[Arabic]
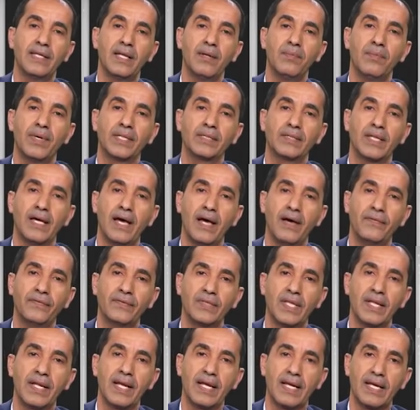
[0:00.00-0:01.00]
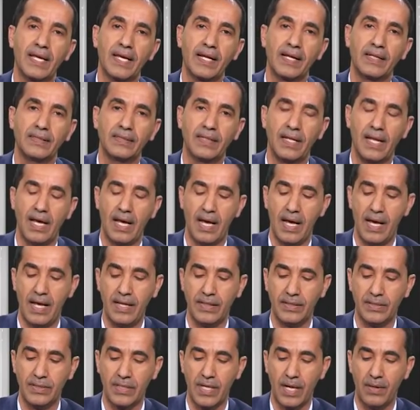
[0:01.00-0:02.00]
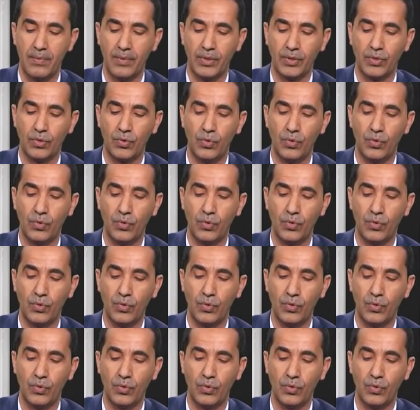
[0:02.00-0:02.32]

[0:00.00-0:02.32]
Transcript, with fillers: المطاف تنكرت لها عصابة